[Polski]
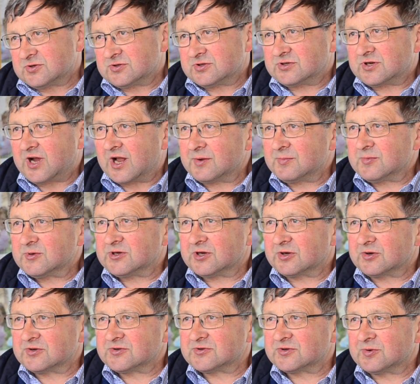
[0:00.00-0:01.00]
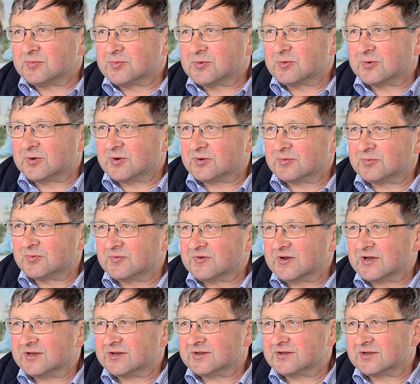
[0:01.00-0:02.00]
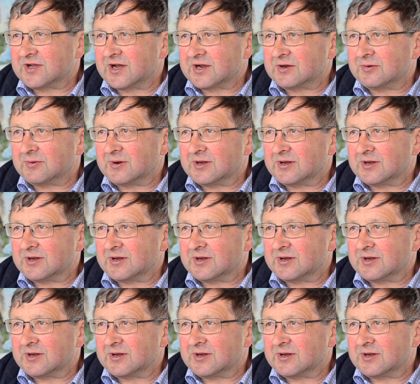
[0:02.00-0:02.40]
Żal mi się go zrobiło. Mówię, taka